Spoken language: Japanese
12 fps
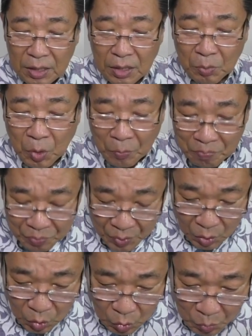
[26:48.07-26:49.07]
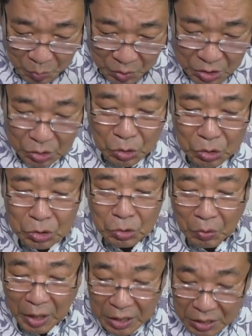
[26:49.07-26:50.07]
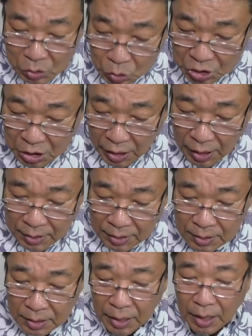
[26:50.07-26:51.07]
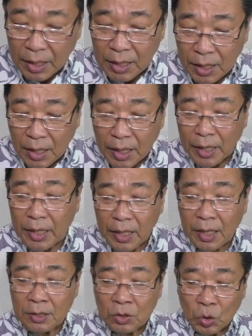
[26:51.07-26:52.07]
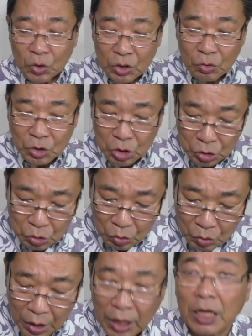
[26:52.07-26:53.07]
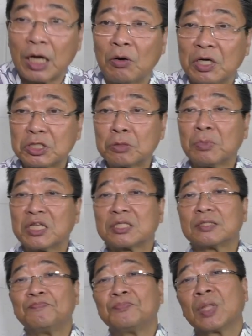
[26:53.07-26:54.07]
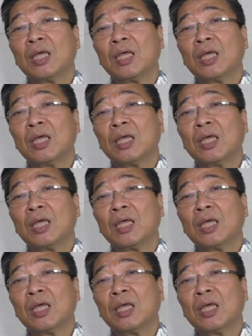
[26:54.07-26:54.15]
でもこの水というのは命であって永遠の命を表します。